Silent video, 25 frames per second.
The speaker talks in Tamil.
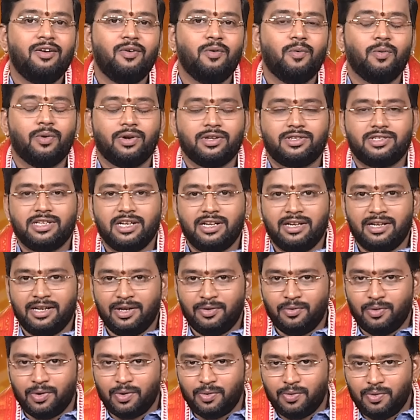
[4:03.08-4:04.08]
ஒரு சின்ன
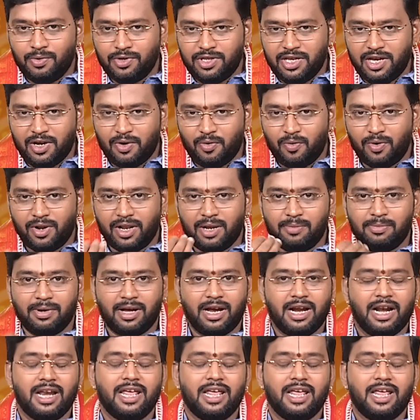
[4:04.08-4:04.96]
ஒரு ஊதியம் கூட நமக்கு